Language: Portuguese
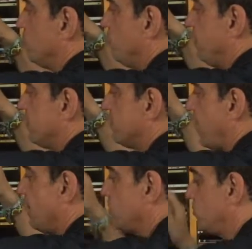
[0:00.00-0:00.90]
se o preto
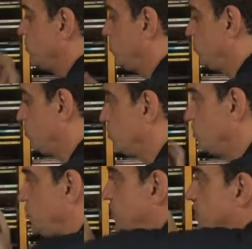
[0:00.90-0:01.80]
saísse todo,
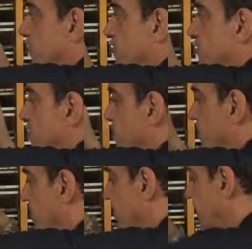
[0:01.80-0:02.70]
todinho aqui, você
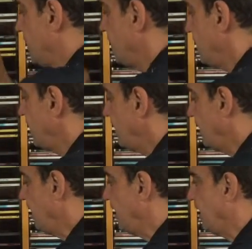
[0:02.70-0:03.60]
poderia.
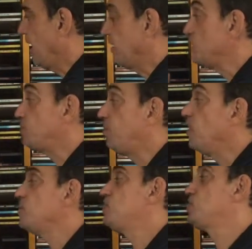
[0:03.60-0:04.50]
É, é, a gente
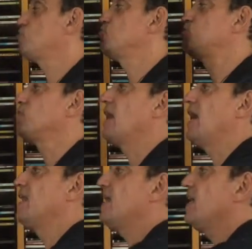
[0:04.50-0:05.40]
pode
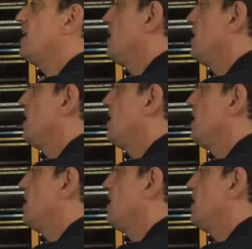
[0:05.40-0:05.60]
descosturar, né?